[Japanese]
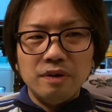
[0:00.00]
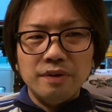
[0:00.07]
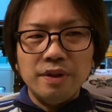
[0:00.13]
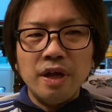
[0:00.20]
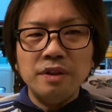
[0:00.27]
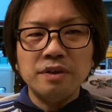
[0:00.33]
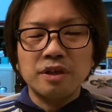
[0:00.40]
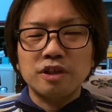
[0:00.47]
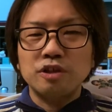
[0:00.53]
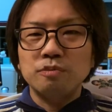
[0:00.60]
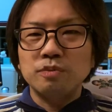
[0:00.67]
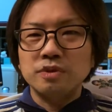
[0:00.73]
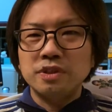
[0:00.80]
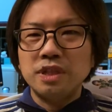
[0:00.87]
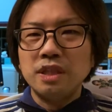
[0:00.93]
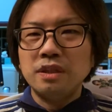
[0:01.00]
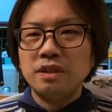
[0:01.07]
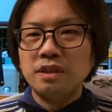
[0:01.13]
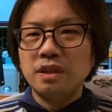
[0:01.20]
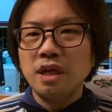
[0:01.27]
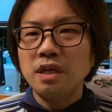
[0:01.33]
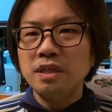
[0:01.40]
なんだけども絶
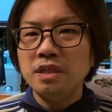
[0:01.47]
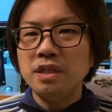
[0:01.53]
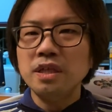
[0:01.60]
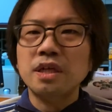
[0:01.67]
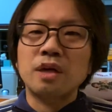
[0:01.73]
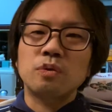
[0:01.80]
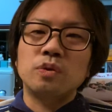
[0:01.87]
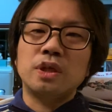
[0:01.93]
対にリカ子